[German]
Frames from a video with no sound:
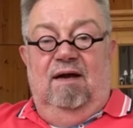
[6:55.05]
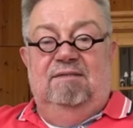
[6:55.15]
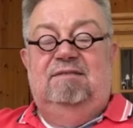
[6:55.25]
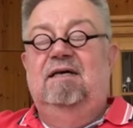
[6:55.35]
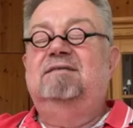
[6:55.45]

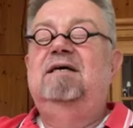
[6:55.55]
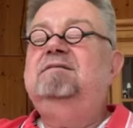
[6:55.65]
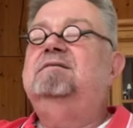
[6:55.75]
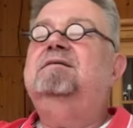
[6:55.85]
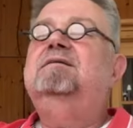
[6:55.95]
Letzter
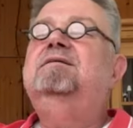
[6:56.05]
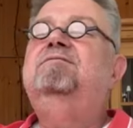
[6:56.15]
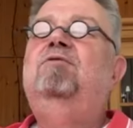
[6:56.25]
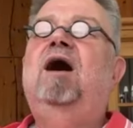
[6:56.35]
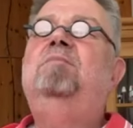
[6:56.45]
Satz
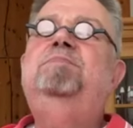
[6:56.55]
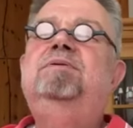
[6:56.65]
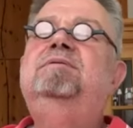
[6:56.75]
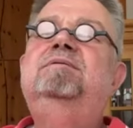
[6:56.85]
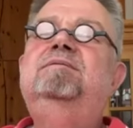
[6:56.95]
vorab.
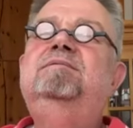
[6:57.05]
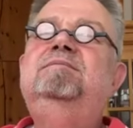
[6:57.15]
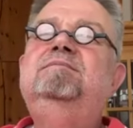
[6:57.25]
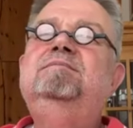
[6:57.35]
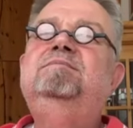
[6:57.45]

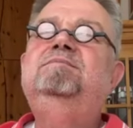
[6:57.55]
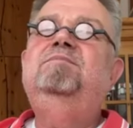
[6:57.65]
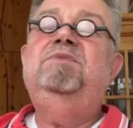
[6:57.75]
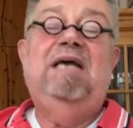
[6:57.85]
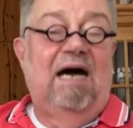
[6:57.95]

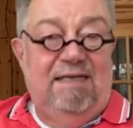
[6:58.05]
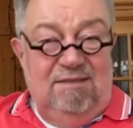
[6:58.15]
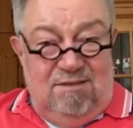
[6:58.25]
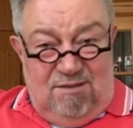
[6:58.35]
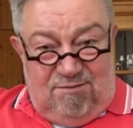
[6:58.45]
Die
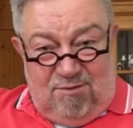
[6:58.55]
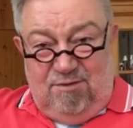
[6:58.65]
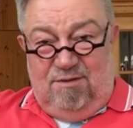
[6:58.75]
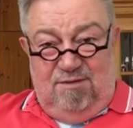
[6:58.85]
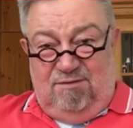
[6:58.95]
einzig
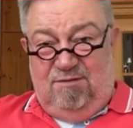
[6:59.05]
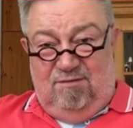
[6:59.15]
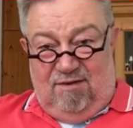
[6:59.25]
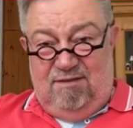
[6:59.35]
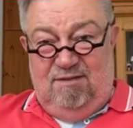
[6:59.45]
wirklich
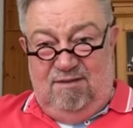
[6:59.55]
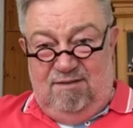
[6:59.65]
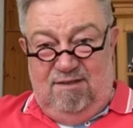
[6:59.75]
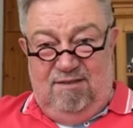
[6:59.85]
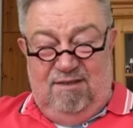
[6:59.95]

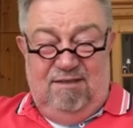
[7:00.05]
verwandelnde